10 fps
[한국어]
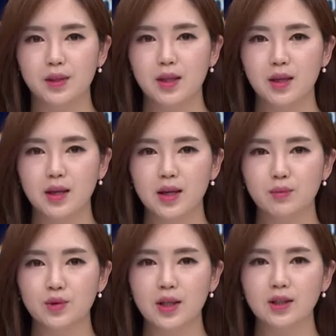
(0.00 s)

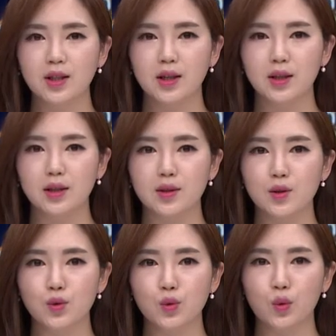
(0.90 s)
BNK 부산은행이
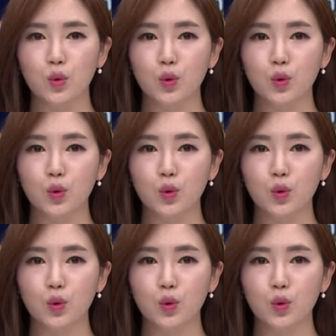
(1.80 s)
신종